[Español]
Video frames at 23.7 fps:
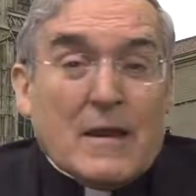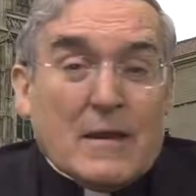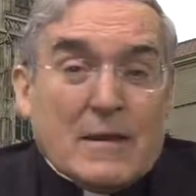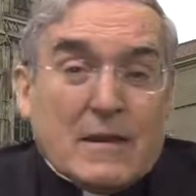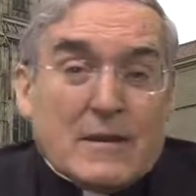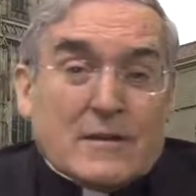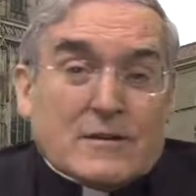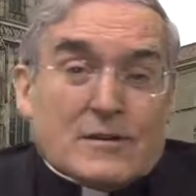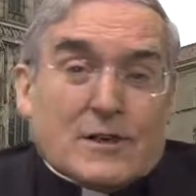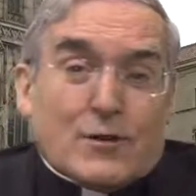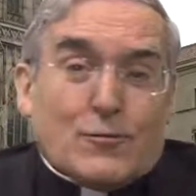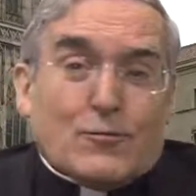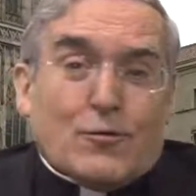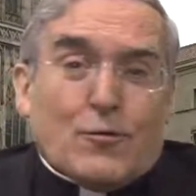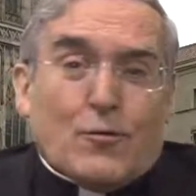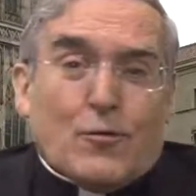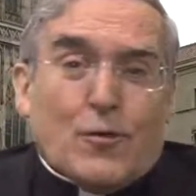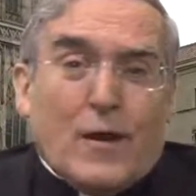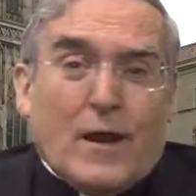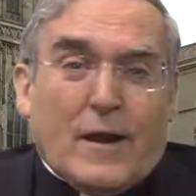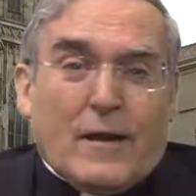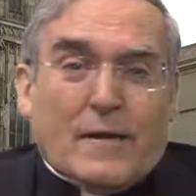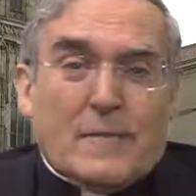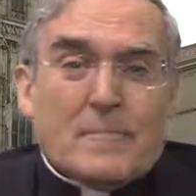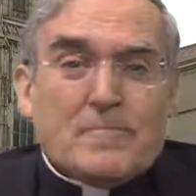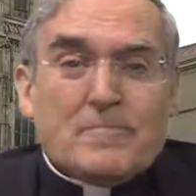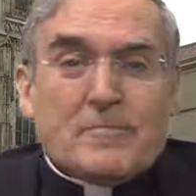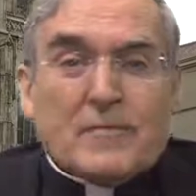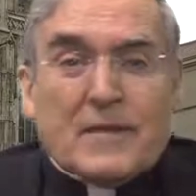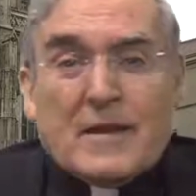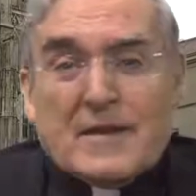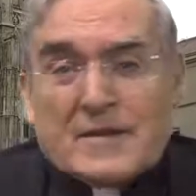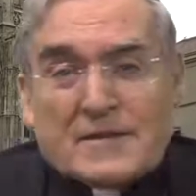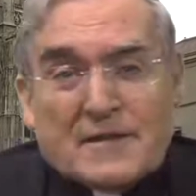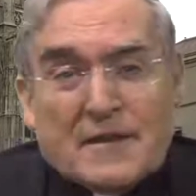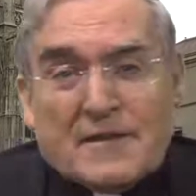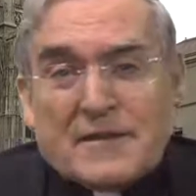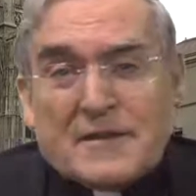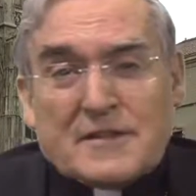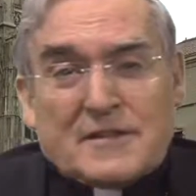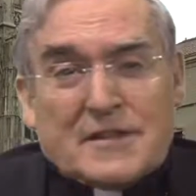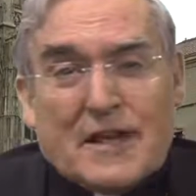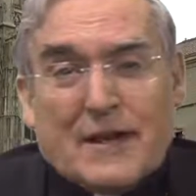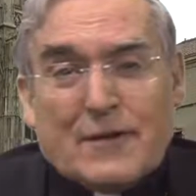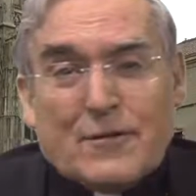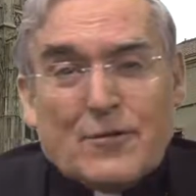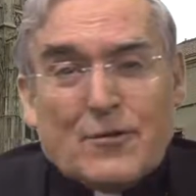Y en segundo lugar, es
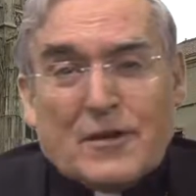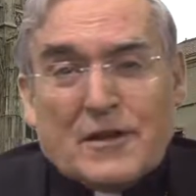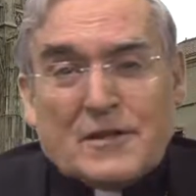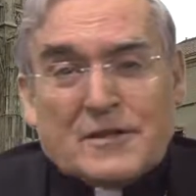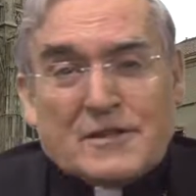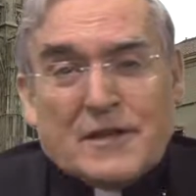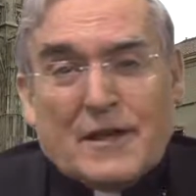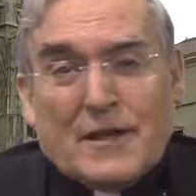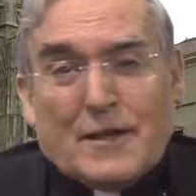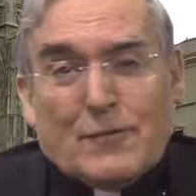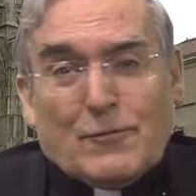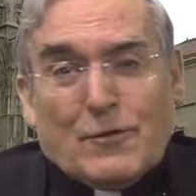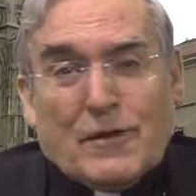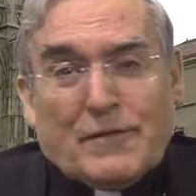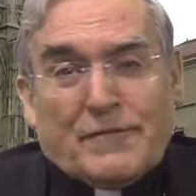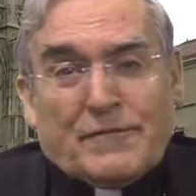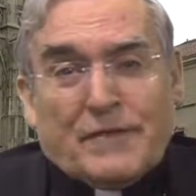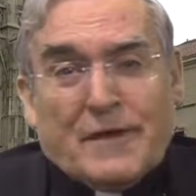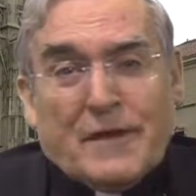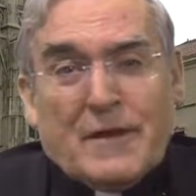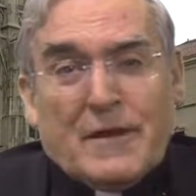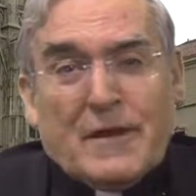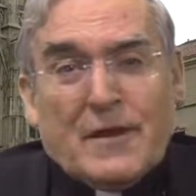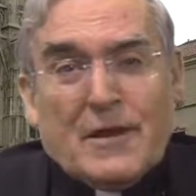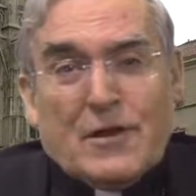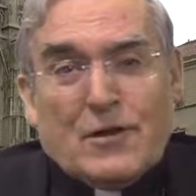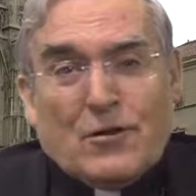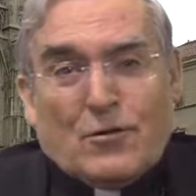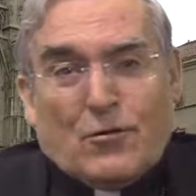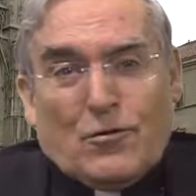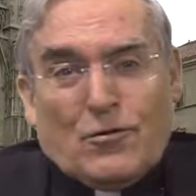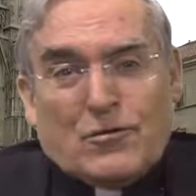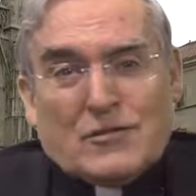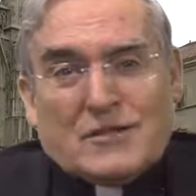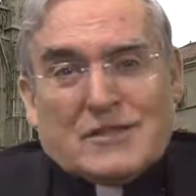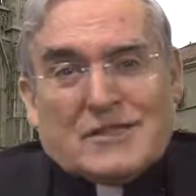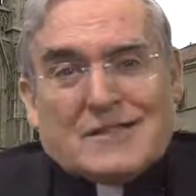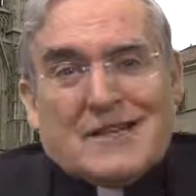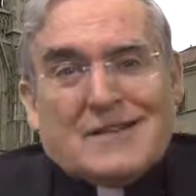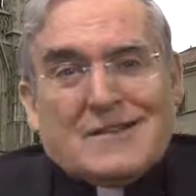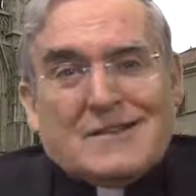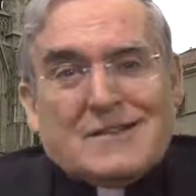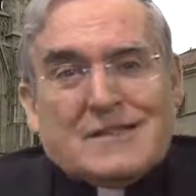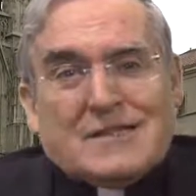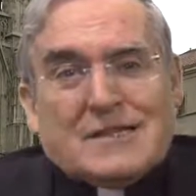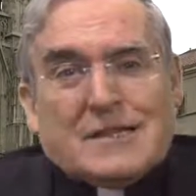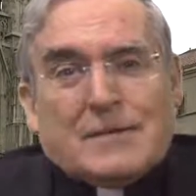necesario que sea una fe con
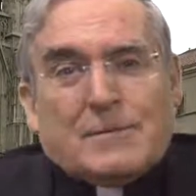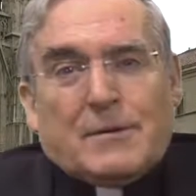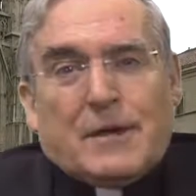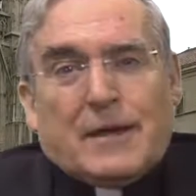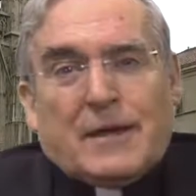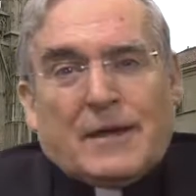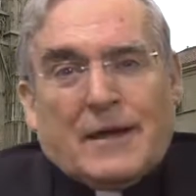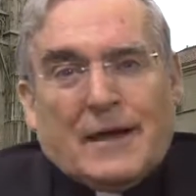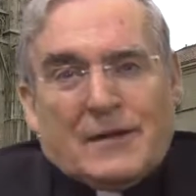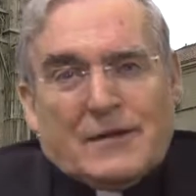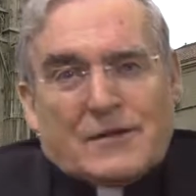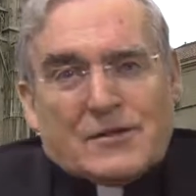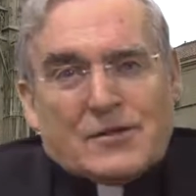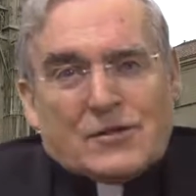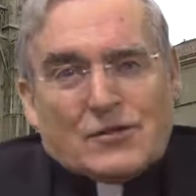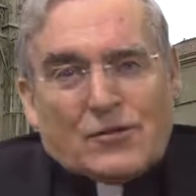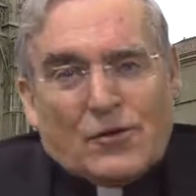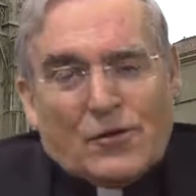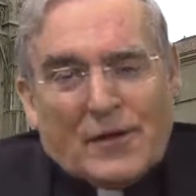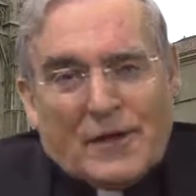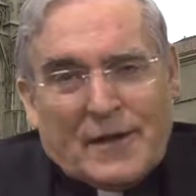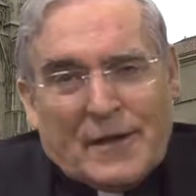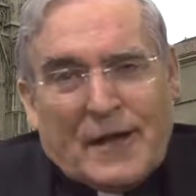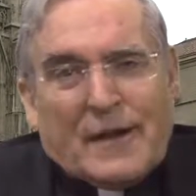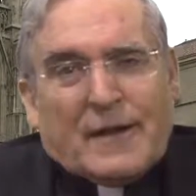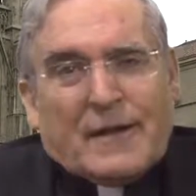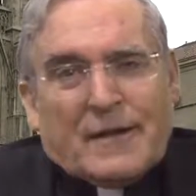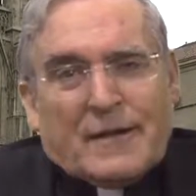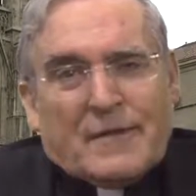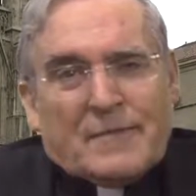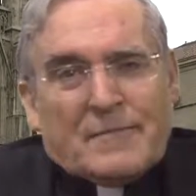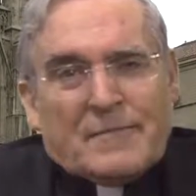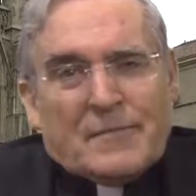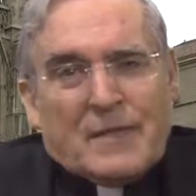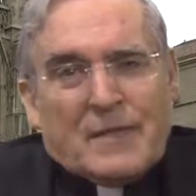sensibilidad solidaria.